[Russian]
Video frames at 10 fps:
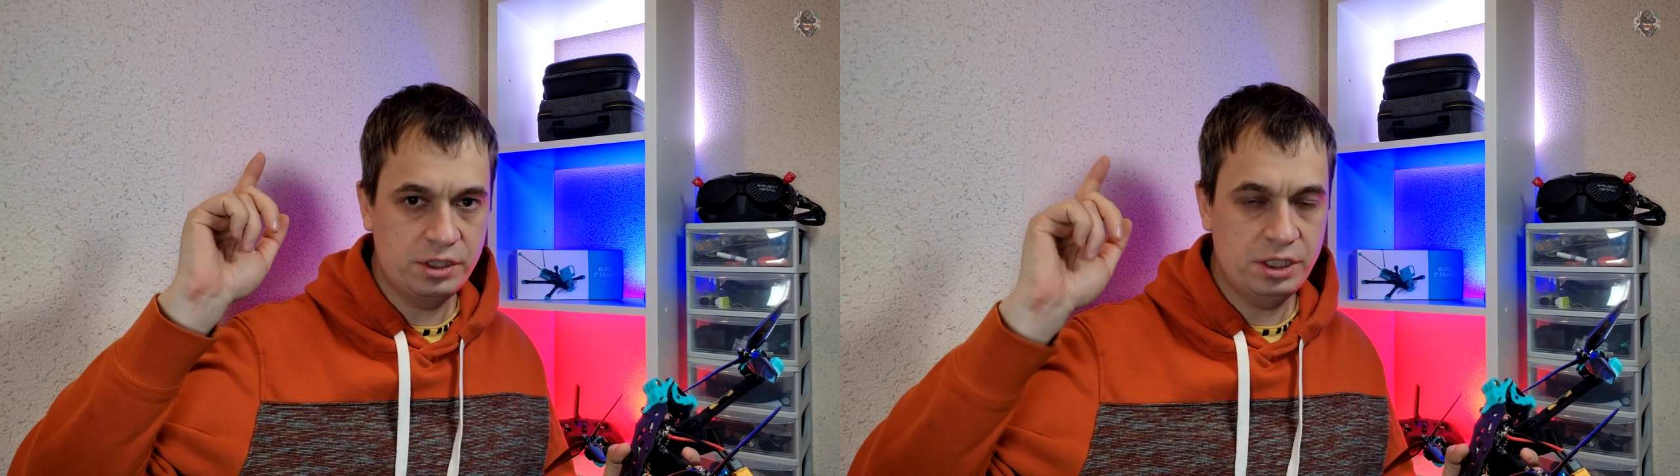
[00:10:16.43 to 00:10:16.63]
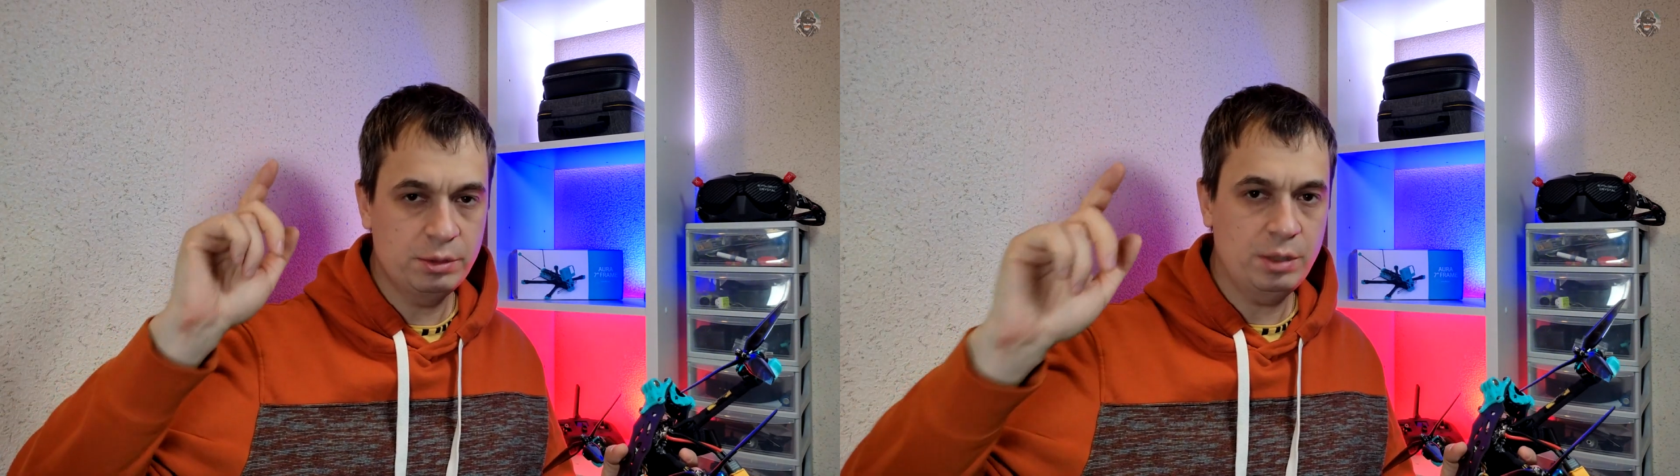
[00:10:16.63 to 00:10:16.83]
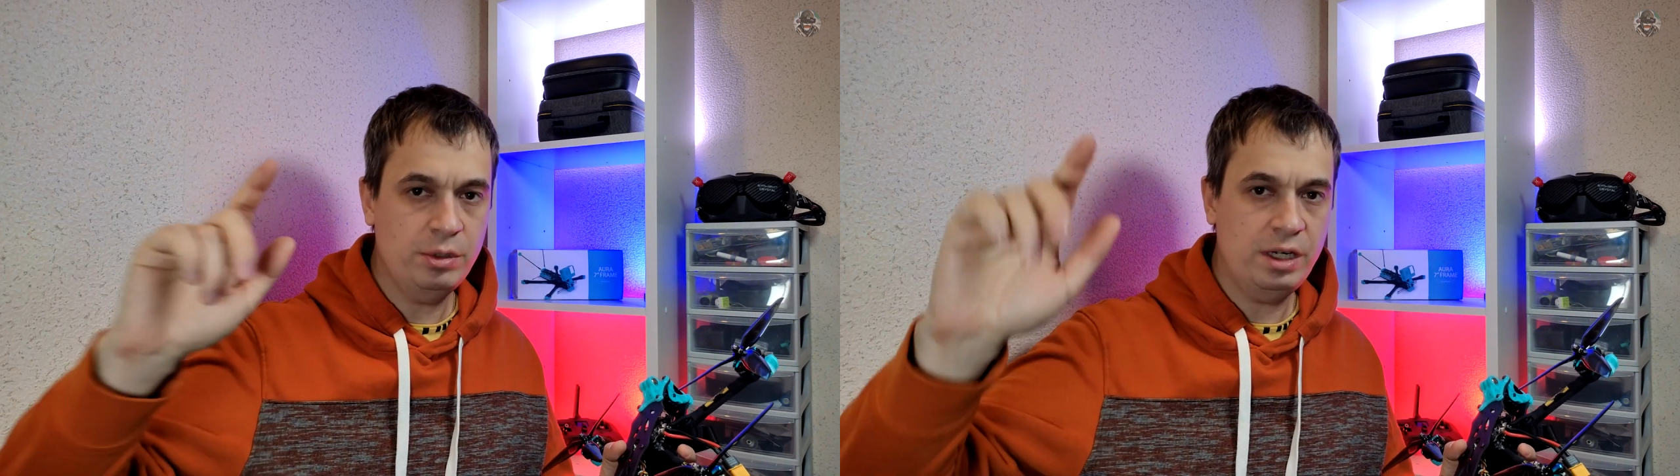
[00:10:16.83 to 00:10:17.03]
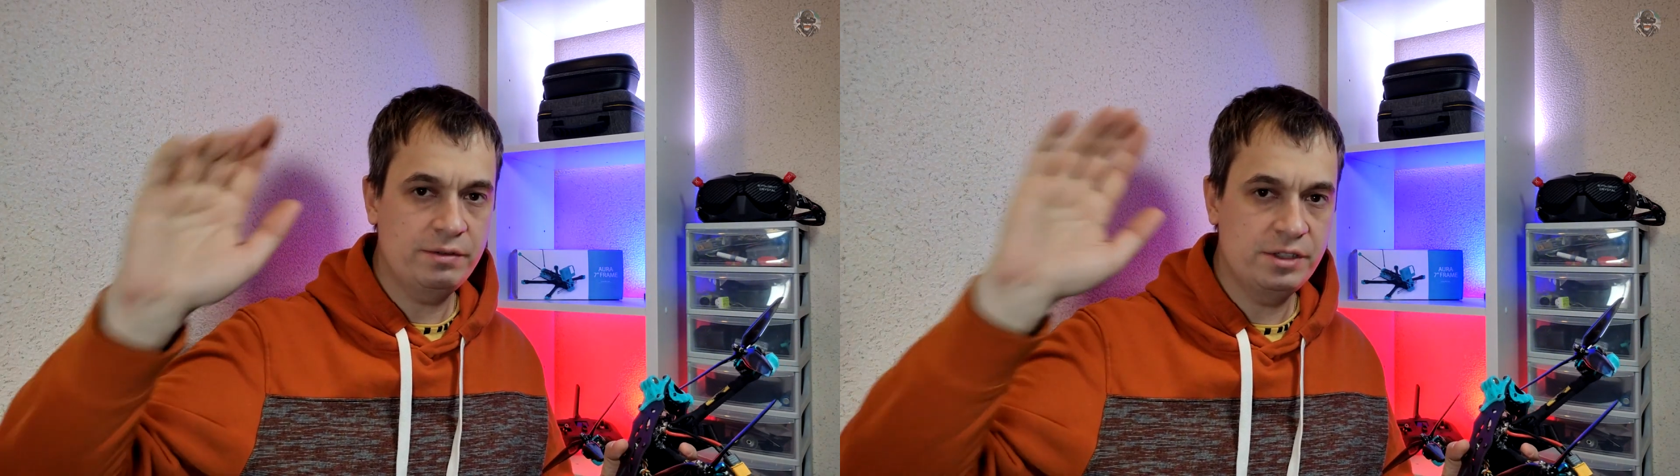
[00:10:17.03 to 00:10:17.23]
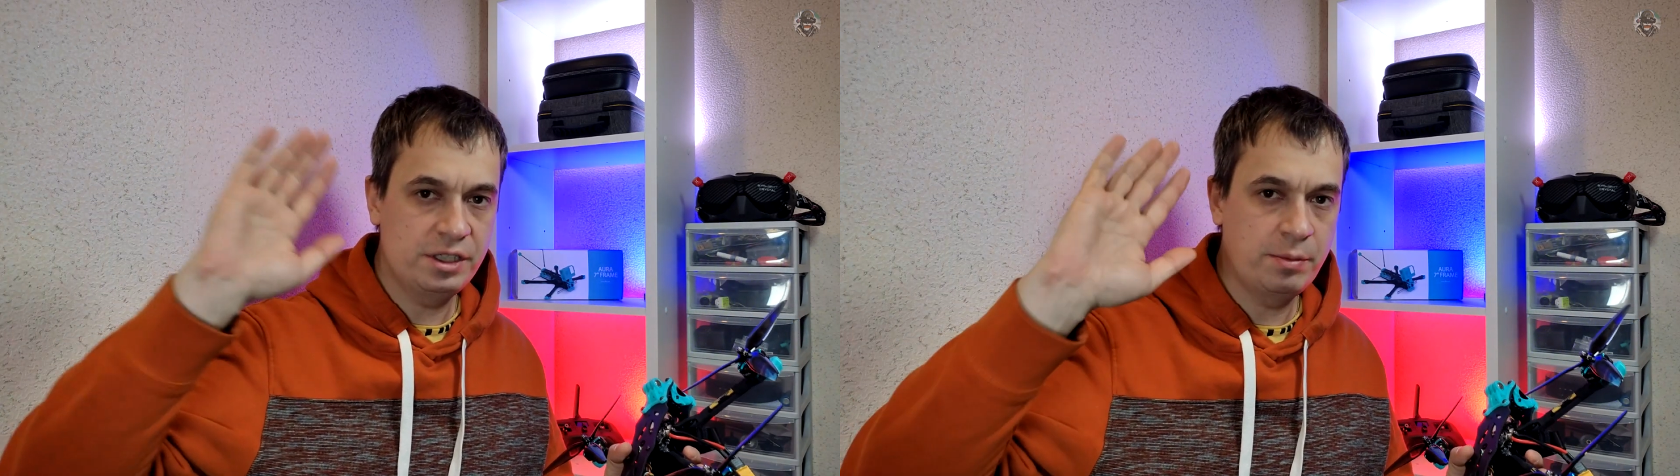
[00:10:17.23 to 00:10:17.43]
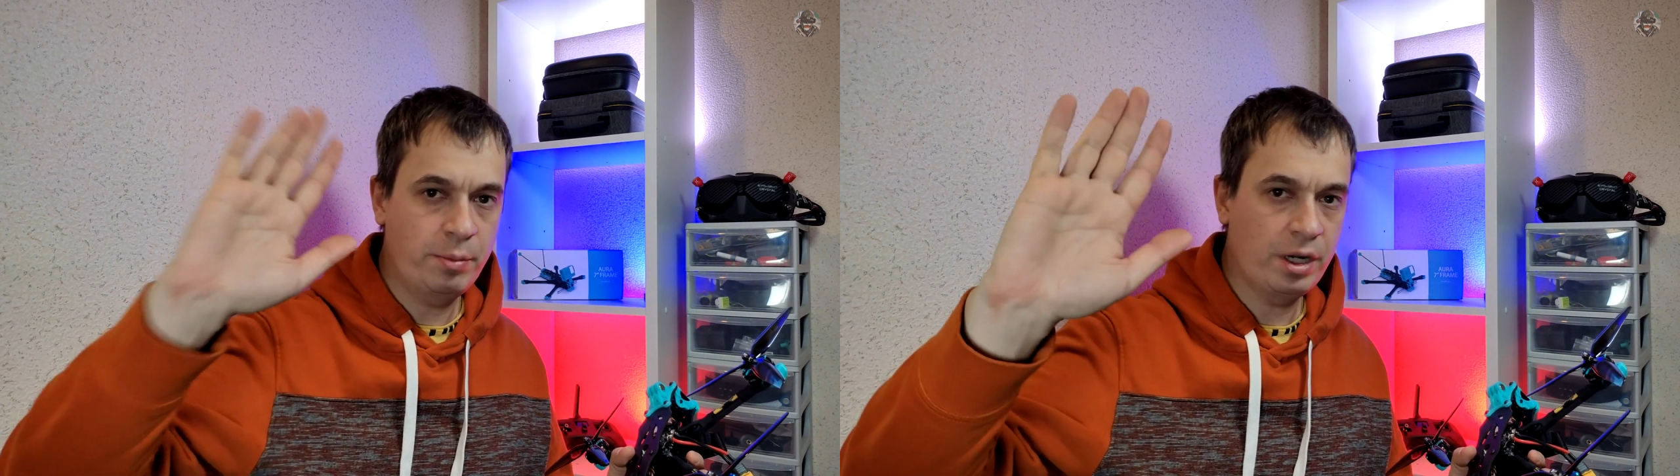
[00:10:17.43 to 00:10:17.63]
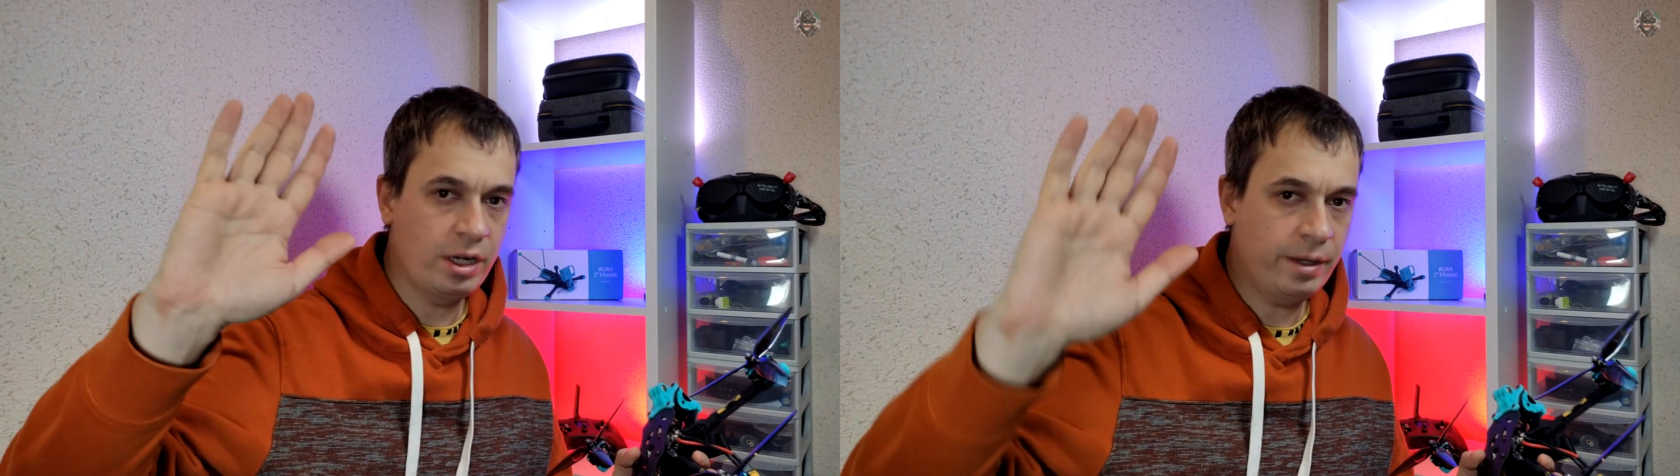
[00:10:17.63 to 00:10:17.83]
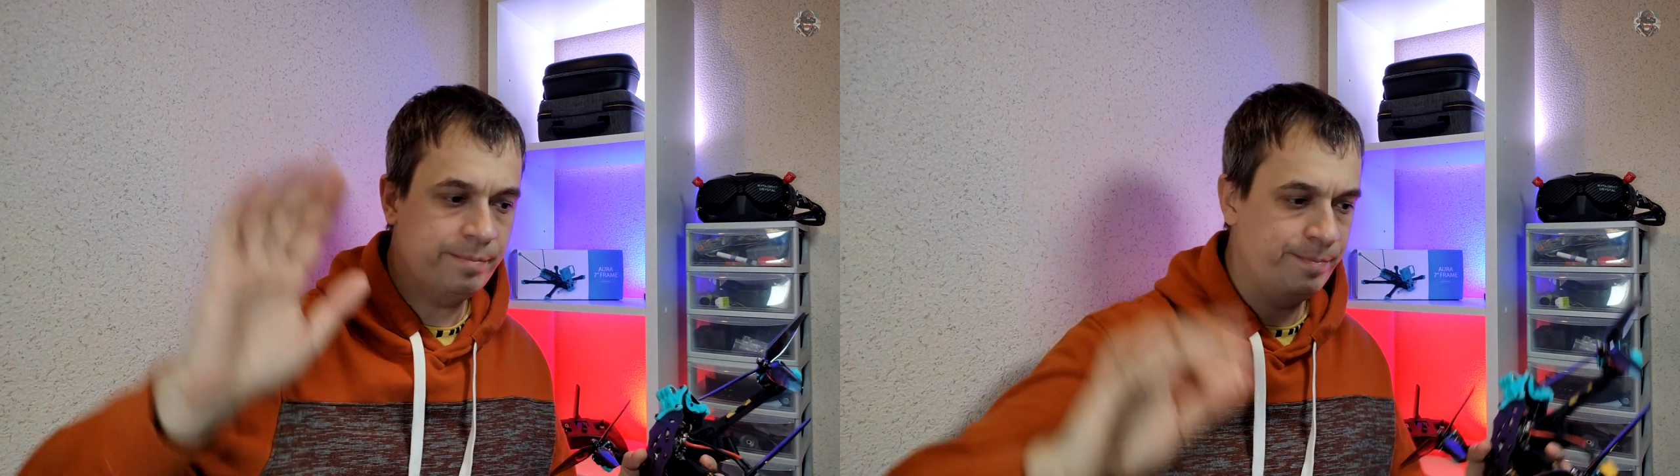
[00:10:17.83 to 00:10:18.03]
всем добра, всем
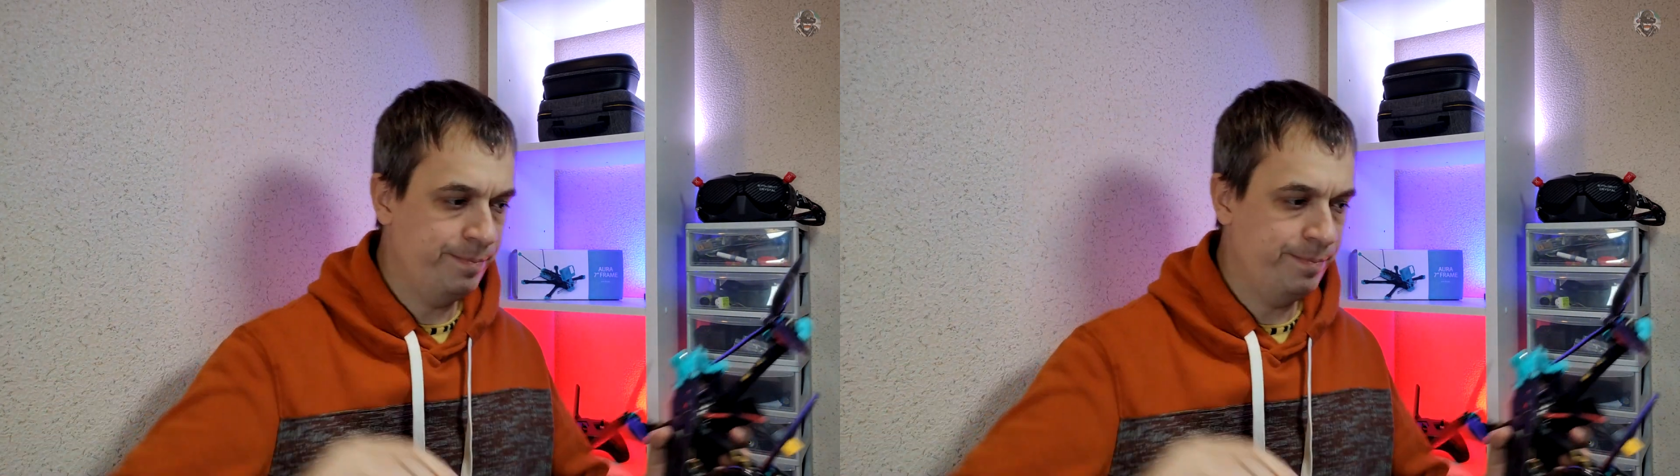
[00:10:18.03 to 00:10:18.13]
пока.